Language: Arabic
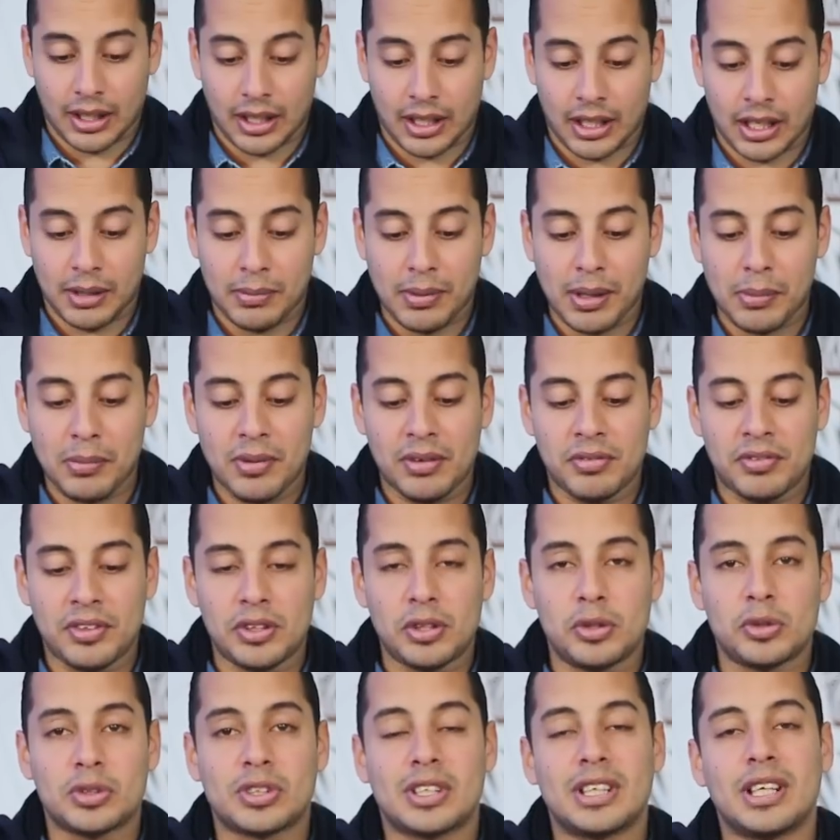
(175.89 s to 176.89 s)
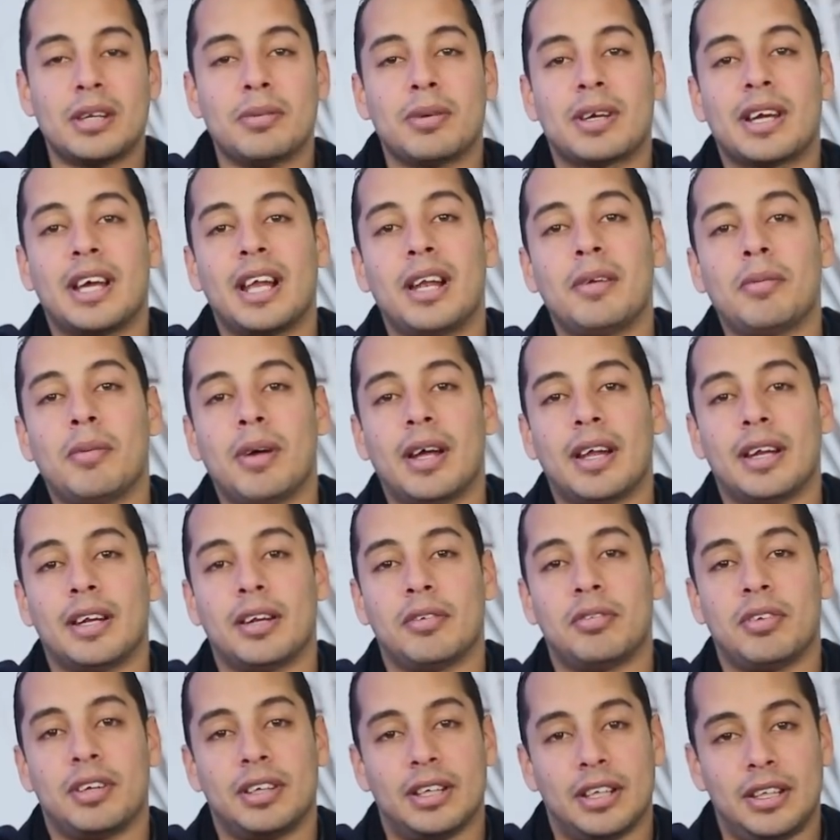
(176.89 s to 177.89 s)
انا بعمل فيديوز كده بتكلم عن
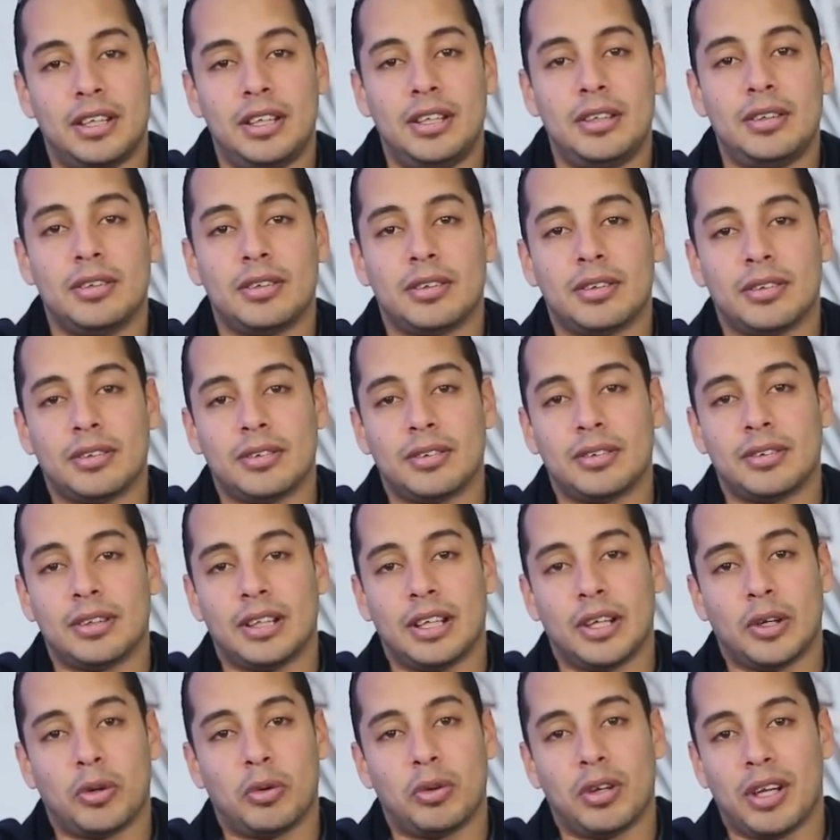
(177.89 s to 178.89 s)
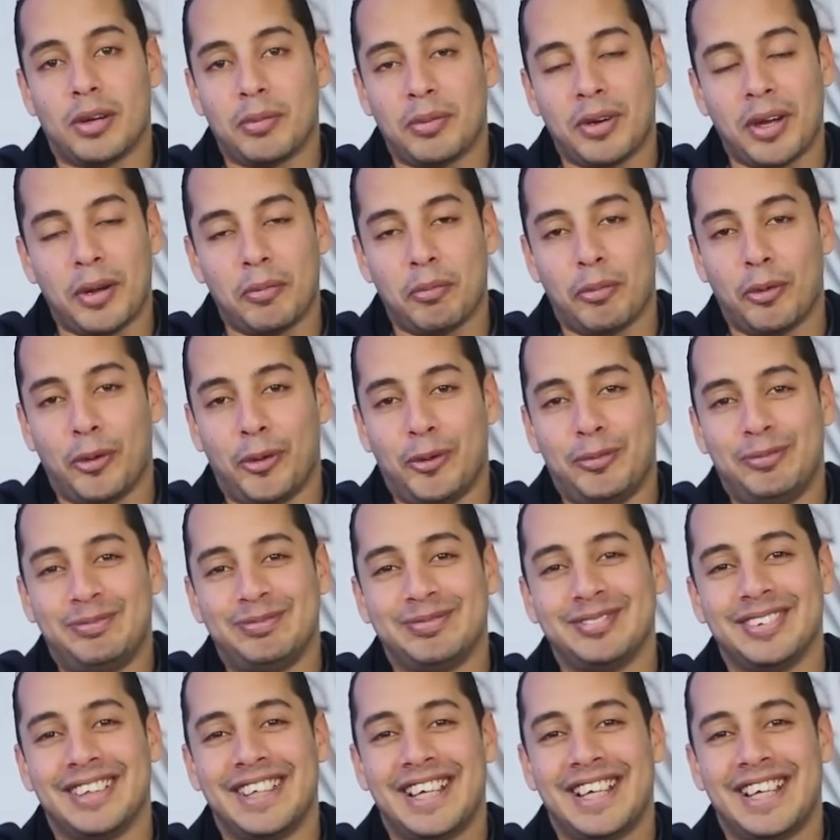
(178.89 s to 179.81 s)
الفنانين اللي كلنا بنحبهم